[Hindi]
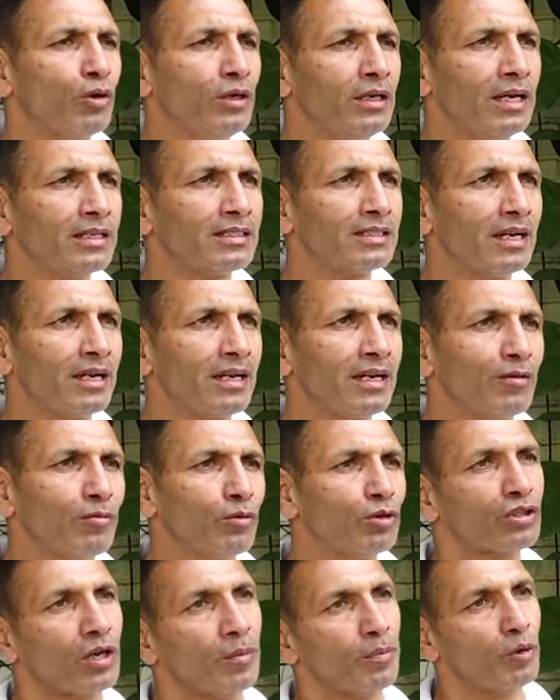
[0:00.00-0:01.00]
गोलियां चल रही
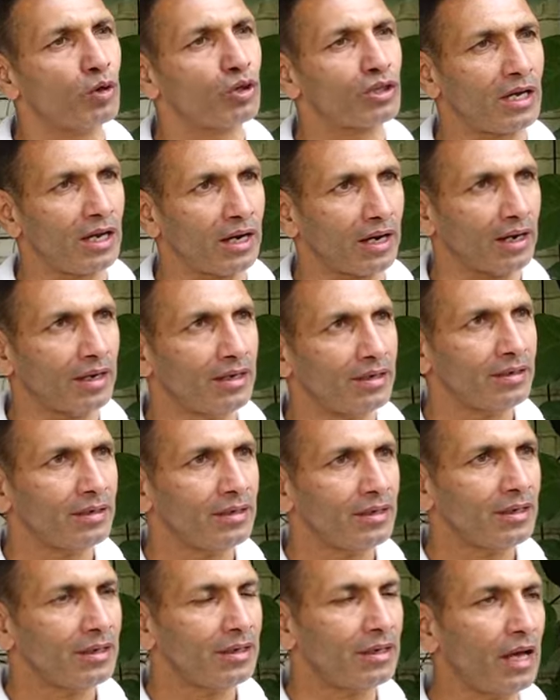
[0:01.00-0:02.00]
वो सपोर्ट कर रहे हैं
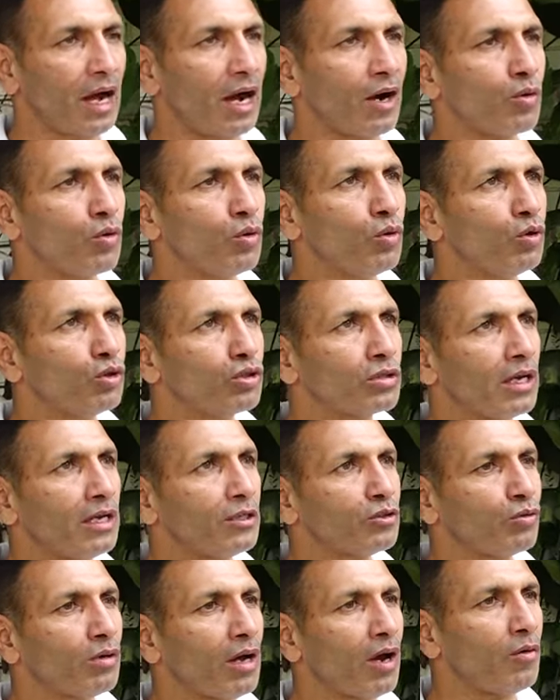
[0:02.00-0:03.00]
डाकू घुस गए
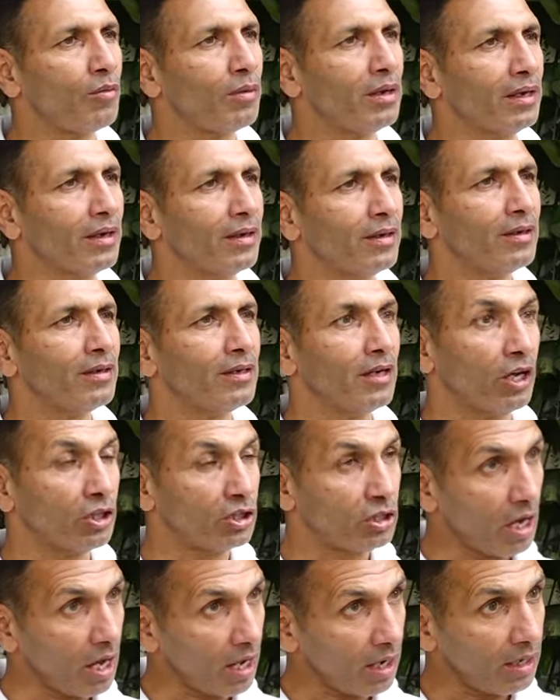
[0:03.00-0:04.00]
चुनाव में
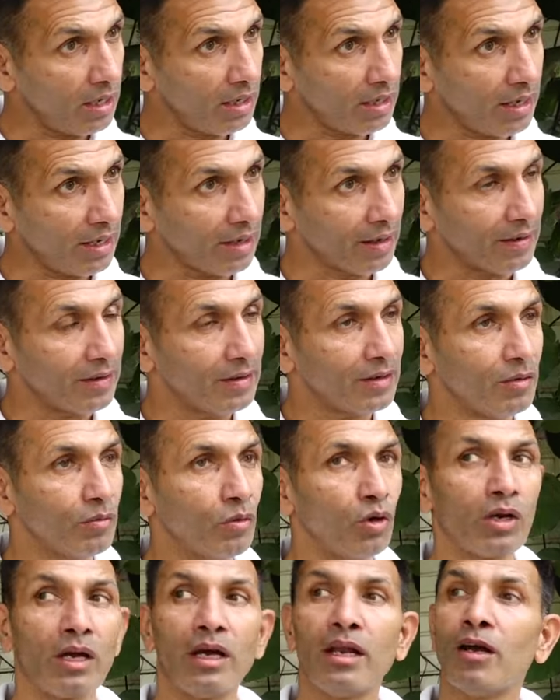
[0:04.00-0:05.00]
हथियार लेके
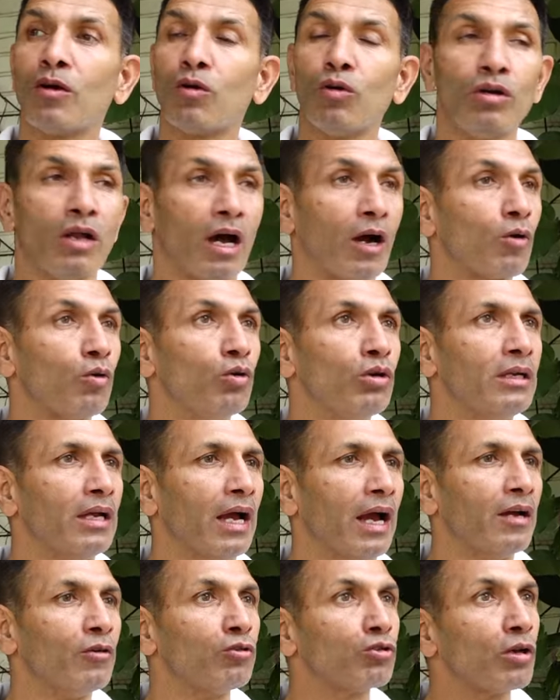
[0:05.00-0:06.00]
वो कह रहे हैं कोई डाकू ही नहीं
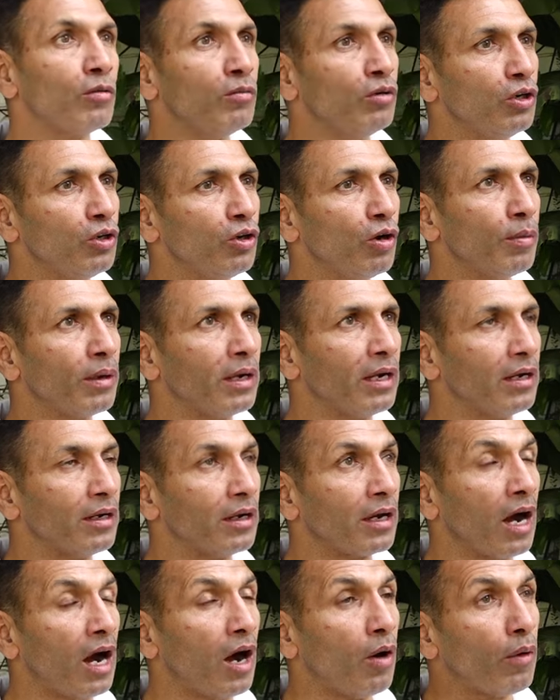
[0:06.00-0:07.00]
आए उसके वीडियो बने
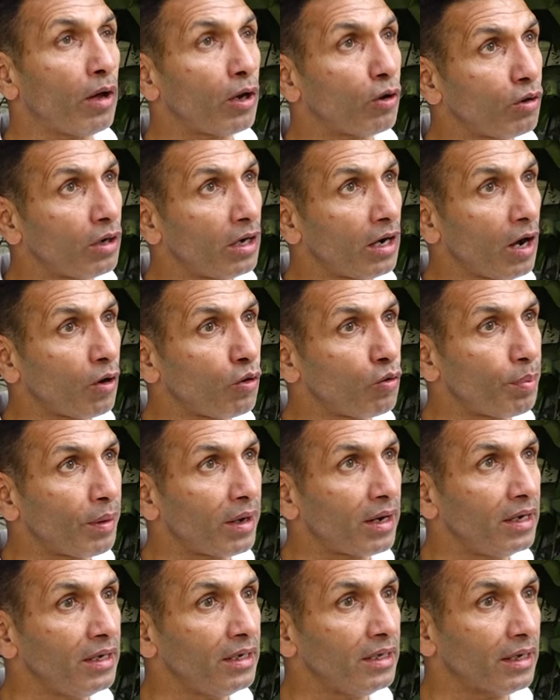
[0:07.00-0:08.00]
गांव वालों ने डाकू
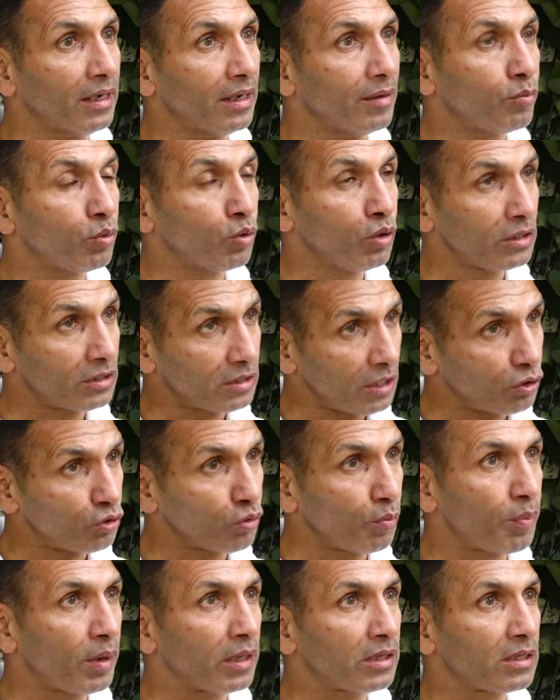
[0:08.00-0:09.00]
पकड़ लिए पुलिस के
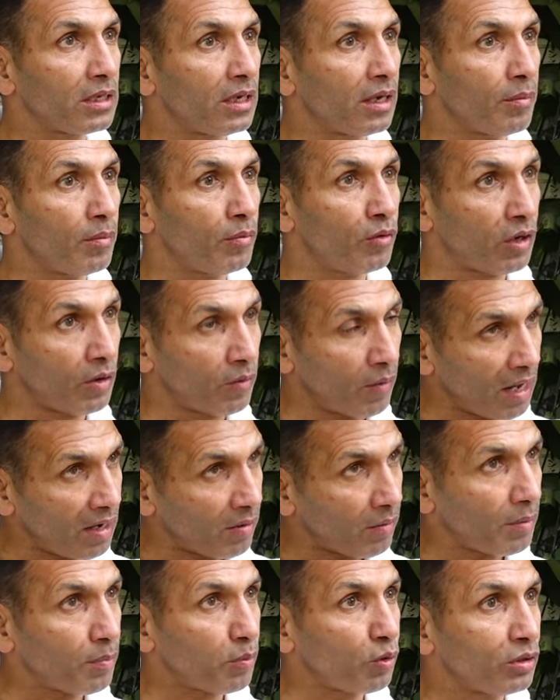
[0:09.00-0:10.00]
सुप्रत किए
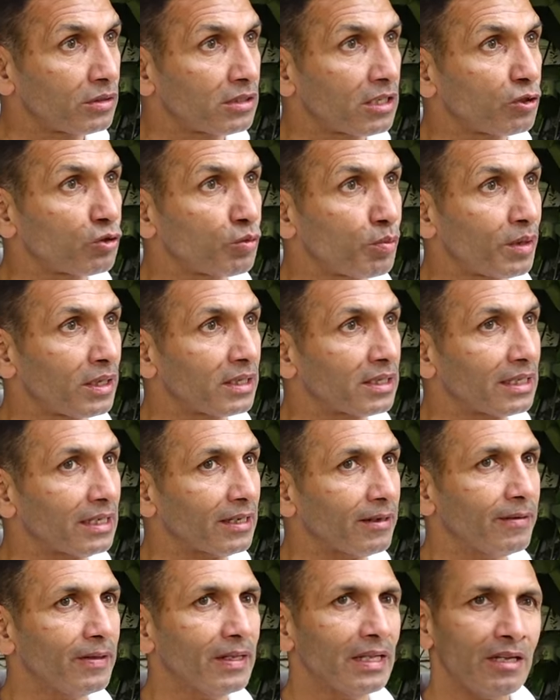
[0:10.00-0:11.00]
रिवाल्वर पुलिस के सुप्रत की
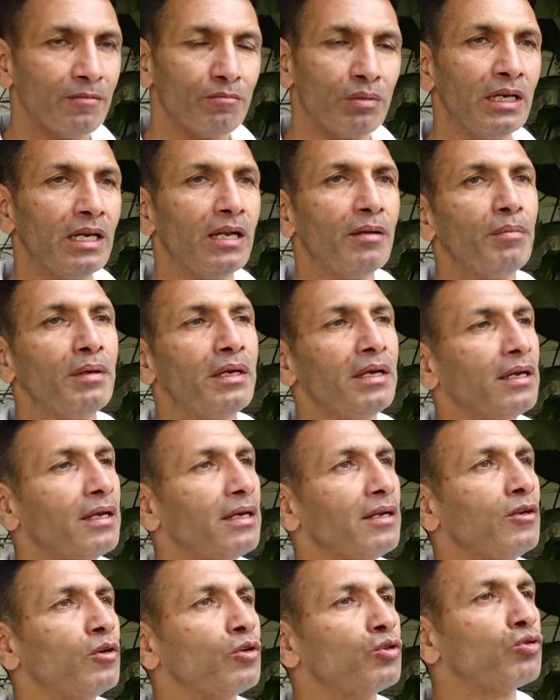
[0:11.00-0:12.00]
फिर
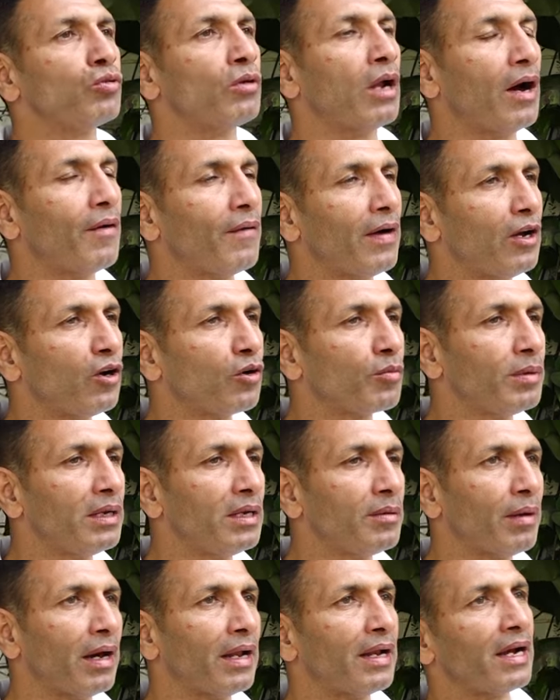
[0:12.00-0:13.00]
भी चुनाव आयोग भी
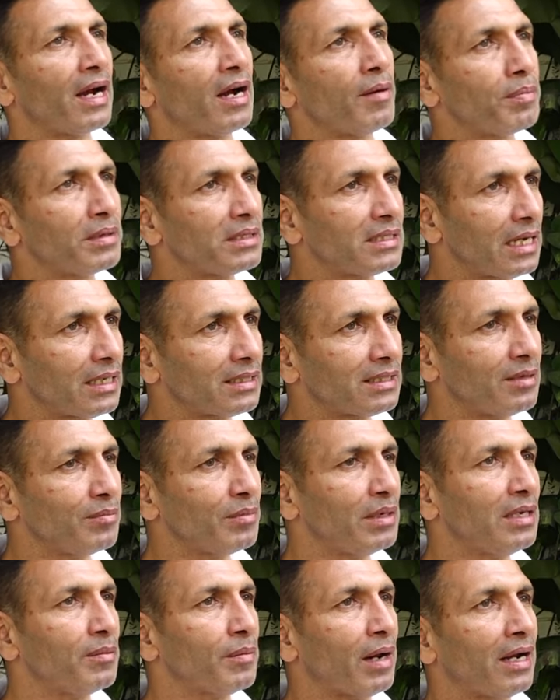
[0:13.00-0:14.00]
नहीं मानेगा प्रशासन
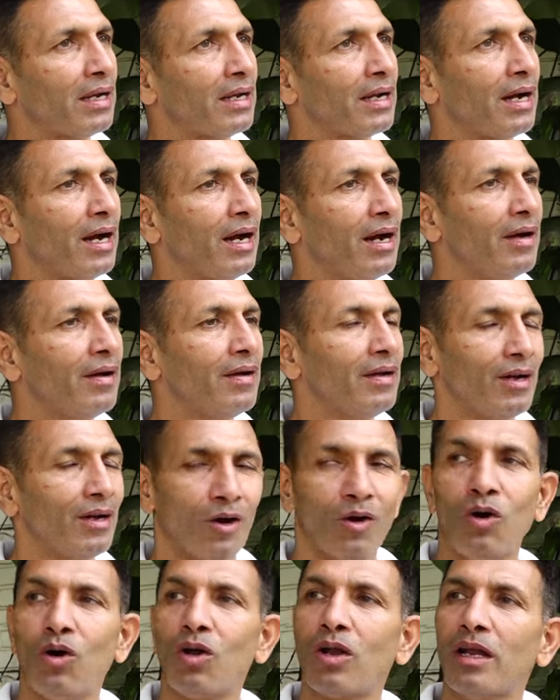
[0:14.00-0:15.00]
भी नहीं मानेगा
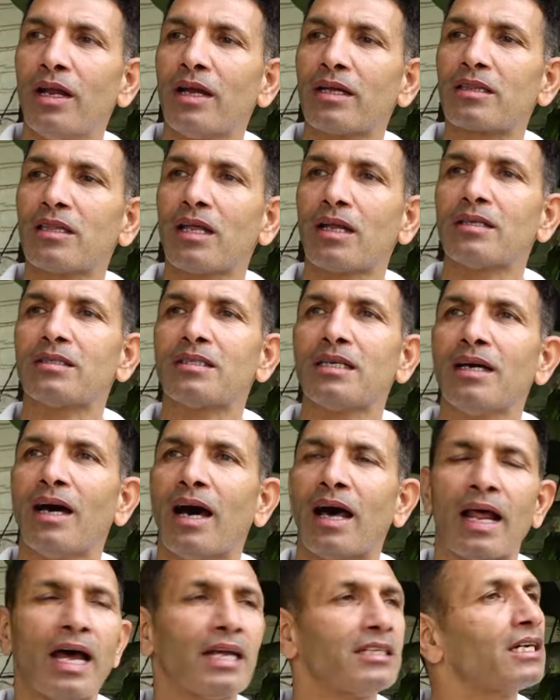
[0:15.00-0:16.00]
और एक तरह से
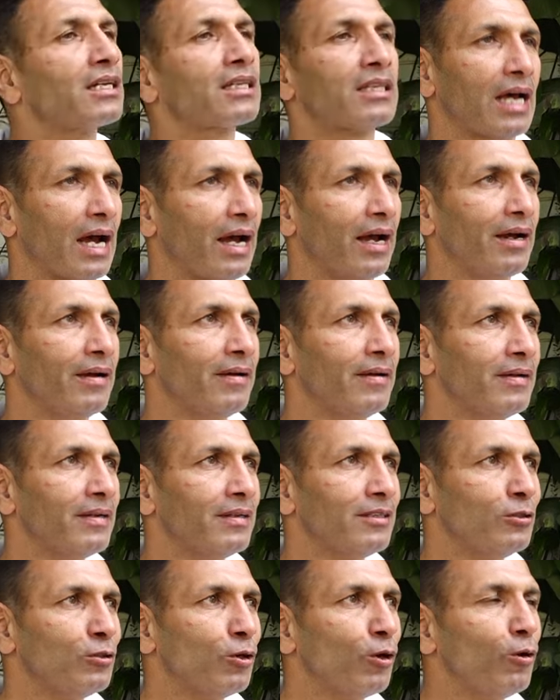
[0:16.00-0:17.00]
अराजकता है
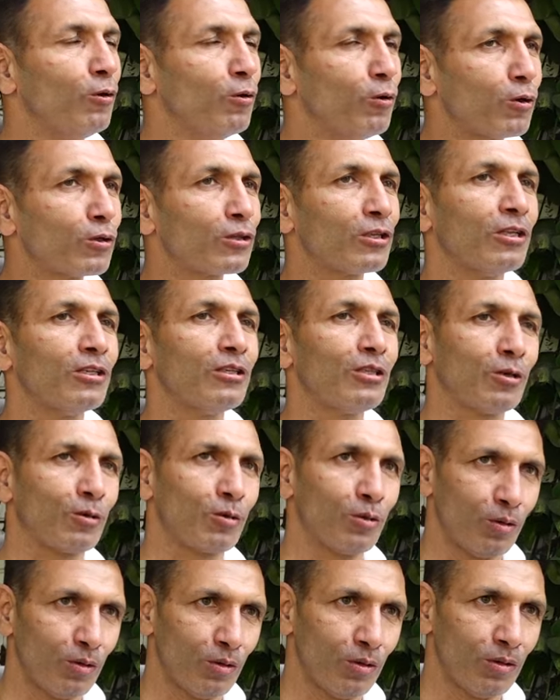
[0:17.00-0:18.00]
जो लोकतंत्र
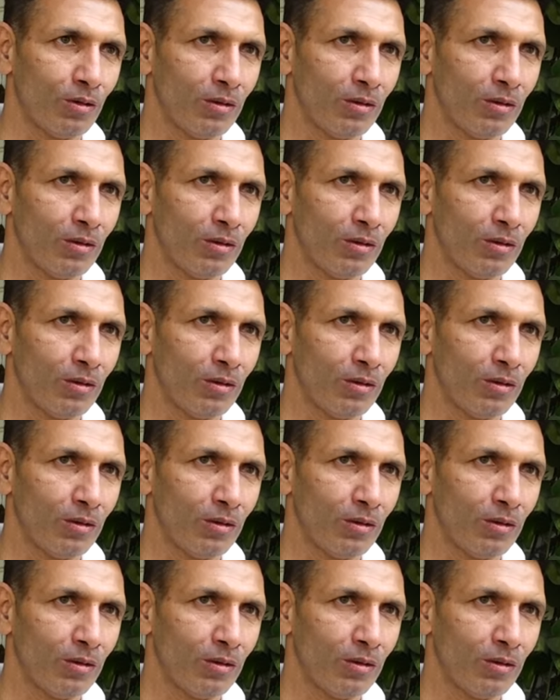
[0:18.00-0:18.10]
को